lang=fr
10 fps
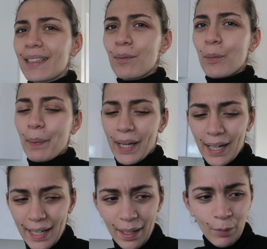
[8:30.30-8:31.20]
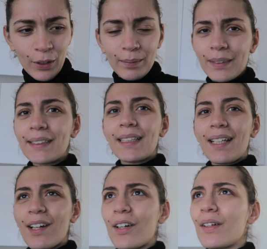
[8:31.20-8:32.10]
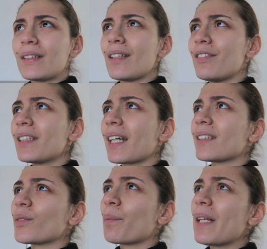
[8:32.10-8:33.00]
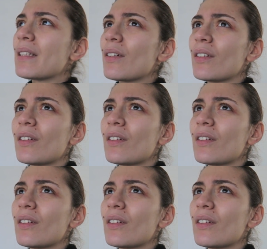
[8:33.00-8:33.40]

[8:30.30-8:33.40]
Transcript: C'était mon père, moi qui me disait euh, tes vitres, elles sont pleines.